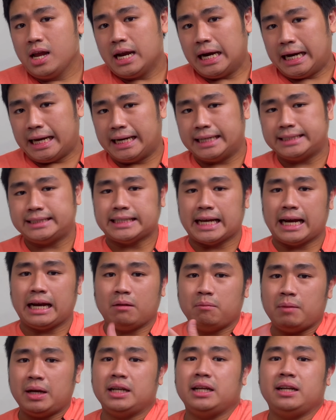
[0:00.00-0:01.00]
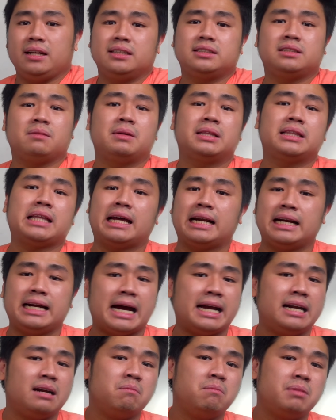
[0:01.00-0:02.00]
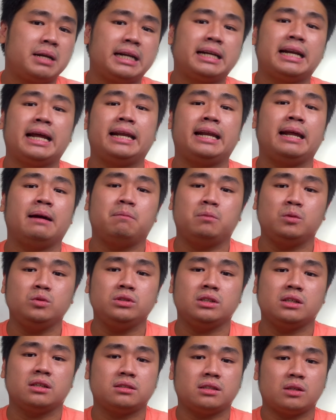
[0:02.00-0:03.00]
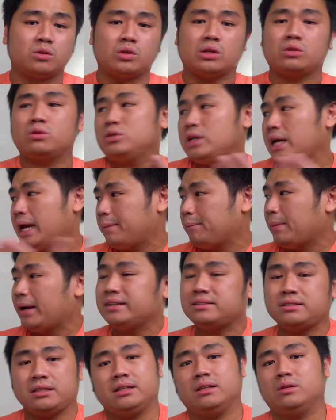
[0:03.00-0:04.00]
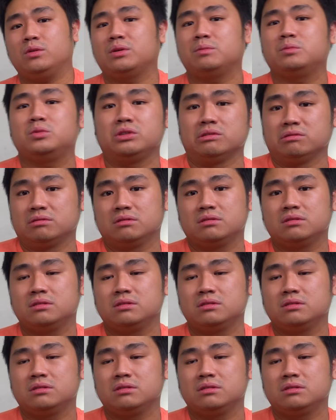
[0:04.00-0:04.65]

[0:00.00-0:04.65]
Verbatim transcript: Karena segmen ini sementara nggak ada brand lain yang punya. Satu-satunya MSI loh yang punya.